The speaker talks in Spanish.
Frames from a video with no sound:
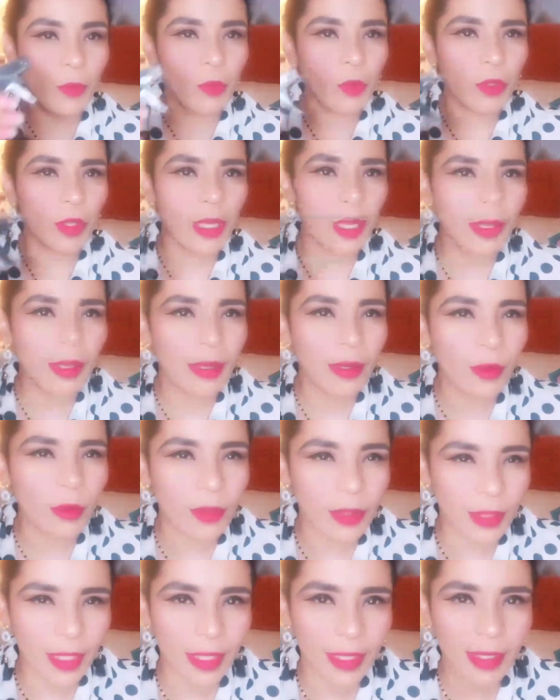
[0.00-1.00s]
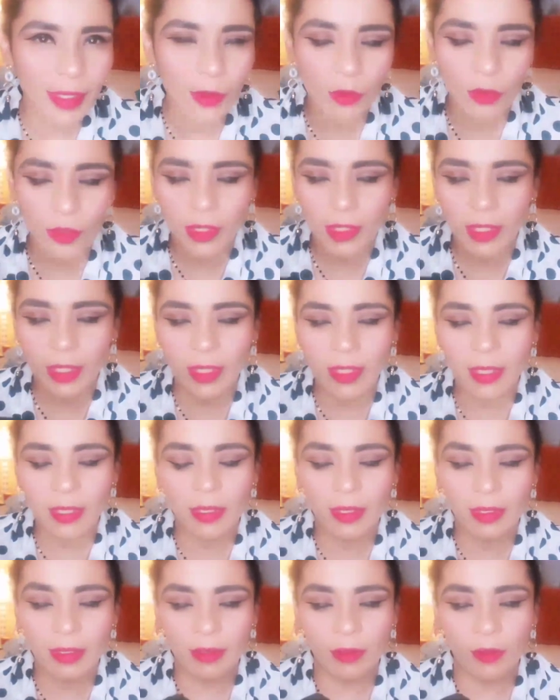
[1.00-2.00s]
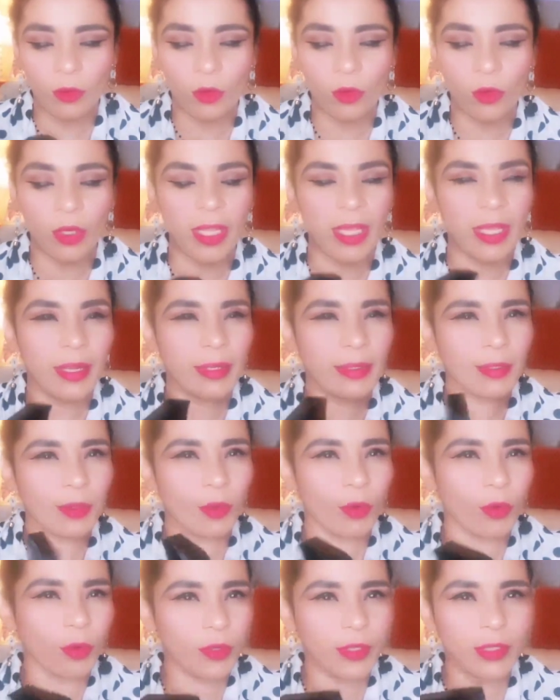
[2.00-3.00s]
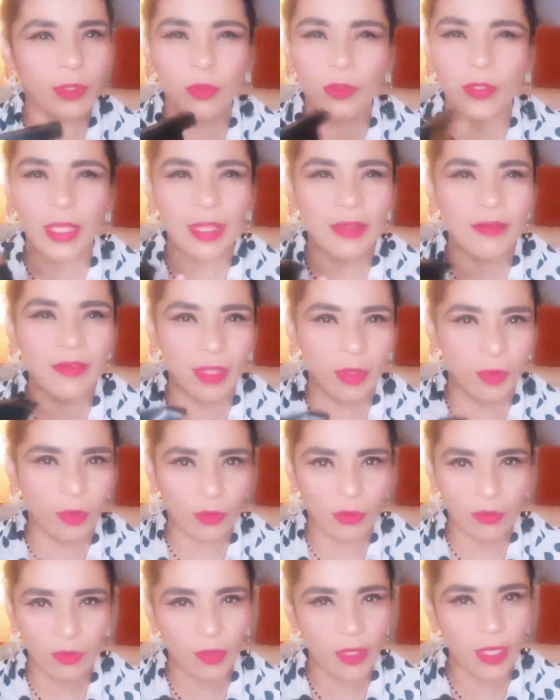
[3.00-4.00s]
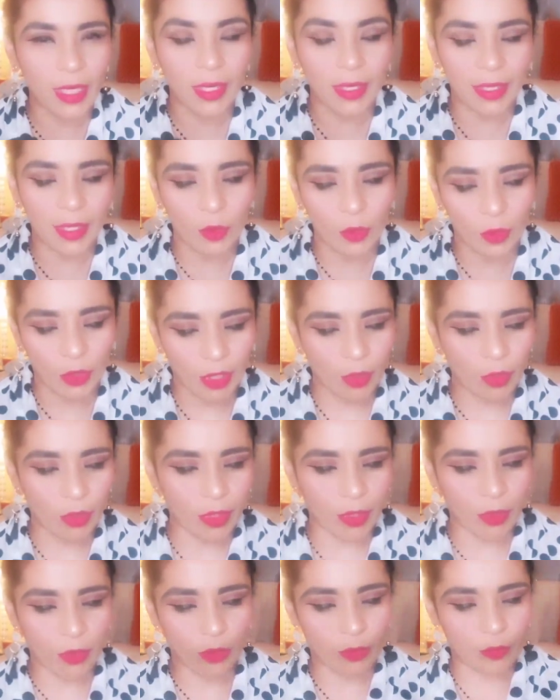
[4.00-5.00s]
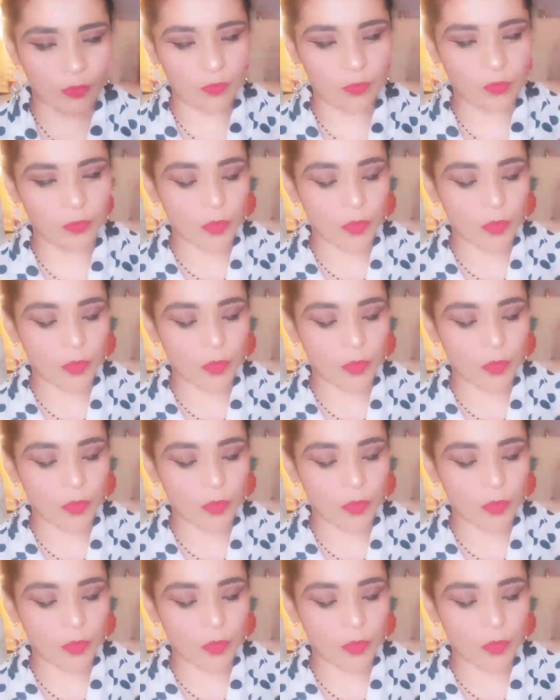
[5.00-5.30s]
usted pudiera estar aquí, usted oliera este olor. Esto está divino. Huele rico, rico, rico.